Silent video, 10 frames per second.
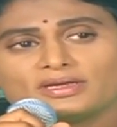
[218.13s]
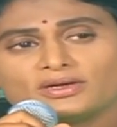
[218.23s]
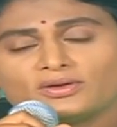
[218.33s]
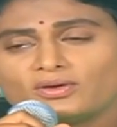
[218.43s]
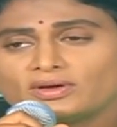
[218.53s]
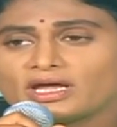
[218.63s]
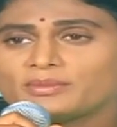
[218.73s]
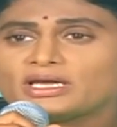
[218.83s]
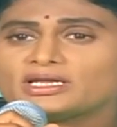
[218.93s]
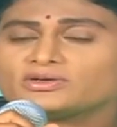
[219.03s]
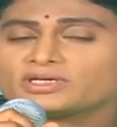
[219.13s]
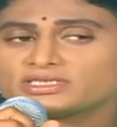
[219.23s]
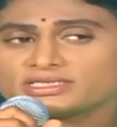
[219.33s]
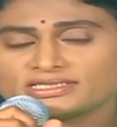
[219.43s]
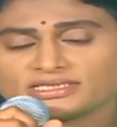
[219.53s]
ఎన్నో గ్రామాలను
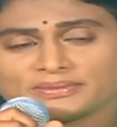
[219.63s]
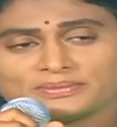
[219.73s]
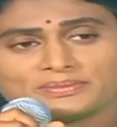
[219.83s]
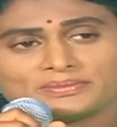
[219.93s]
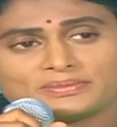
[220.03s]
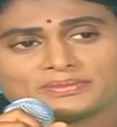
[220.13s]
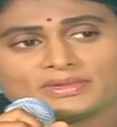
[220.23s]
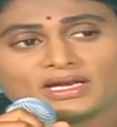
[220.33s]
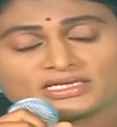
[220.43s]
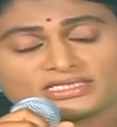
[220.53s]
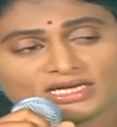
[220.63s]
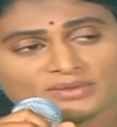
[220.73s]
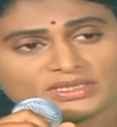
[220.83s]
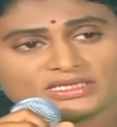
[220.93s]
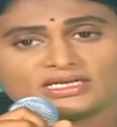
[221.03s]
టచ్ చేశాం లక్షల
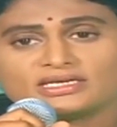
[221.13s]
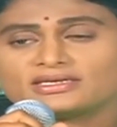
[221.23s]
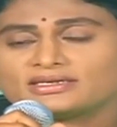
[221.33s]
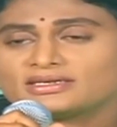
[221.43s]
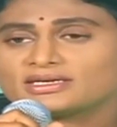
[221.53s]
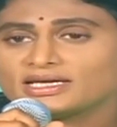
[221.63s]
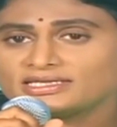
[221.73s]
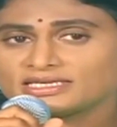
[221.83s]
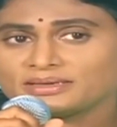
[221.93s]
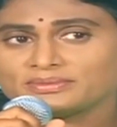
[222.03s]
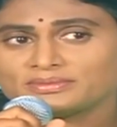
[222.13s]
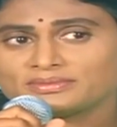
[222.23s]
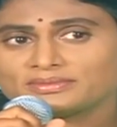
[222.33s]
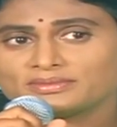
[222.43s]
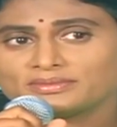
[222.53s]
మందిని కలిశాం
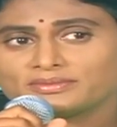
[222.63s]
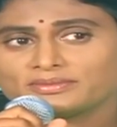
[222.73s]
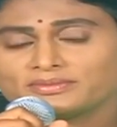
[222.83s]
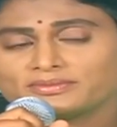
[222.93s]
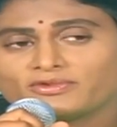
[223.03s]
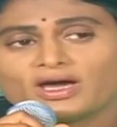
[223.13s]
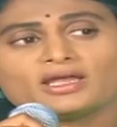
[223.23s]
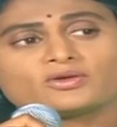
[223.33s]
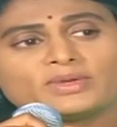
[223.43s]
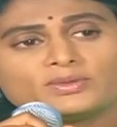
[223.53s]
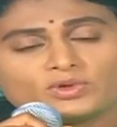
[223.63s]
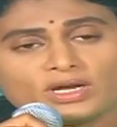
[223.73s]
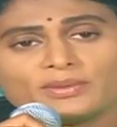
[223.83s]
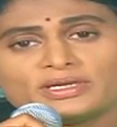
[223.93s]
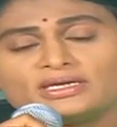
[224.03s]
వాళ్లకు
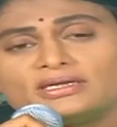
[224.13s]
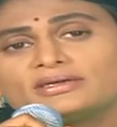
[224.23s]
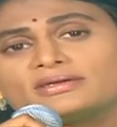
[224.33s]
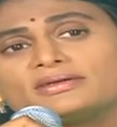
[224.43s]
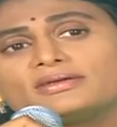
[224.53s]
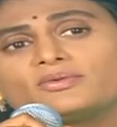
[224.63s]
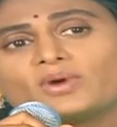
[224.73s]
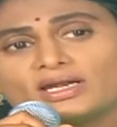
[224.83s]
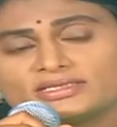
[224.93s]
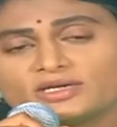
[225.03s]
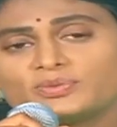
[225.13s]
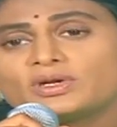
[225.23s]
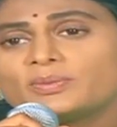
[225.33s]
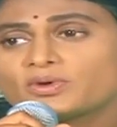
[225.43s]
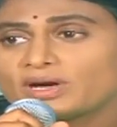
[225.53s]
మేమున్నామని వాళ్ళ
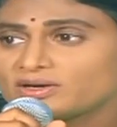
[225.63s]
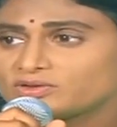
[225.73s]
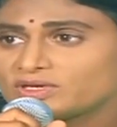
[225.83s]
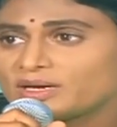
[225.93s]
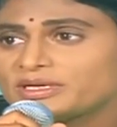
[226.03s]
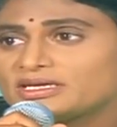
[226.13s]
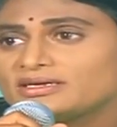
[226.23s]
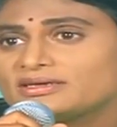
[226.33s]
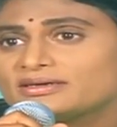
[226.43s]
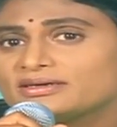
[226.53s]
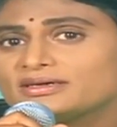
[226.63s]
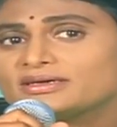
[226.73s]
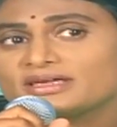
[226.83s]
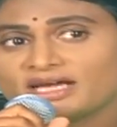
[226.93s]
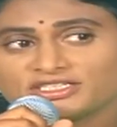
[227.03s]
తరపున పోరాడుతున్నామని
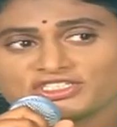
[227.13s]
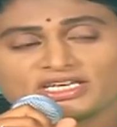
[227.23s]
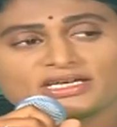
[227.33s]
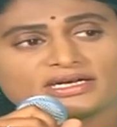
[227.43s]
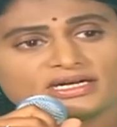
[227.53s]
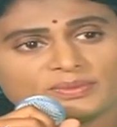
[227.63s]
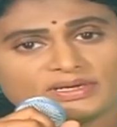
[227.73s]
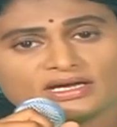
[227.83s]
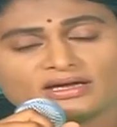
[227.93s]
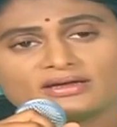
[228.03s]
రాజశేఖర రెడ్డి బిడ్డ